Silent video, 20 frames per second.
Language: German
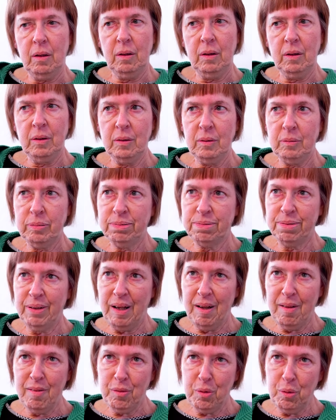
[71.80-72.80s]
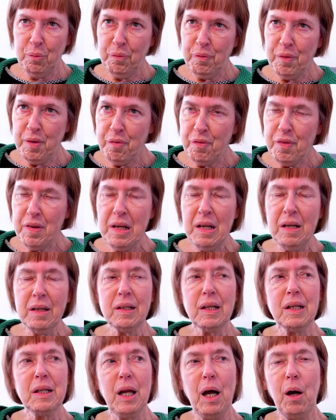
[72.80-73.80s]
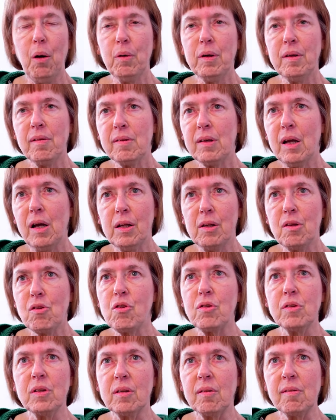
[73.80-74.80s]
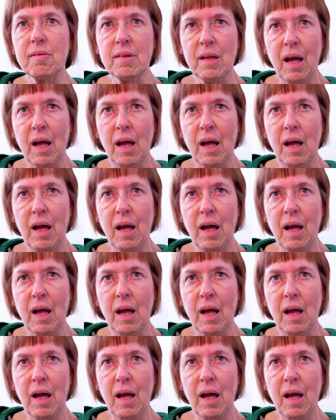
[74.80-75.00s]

Äh, also wie viele genau, das kann ich nicht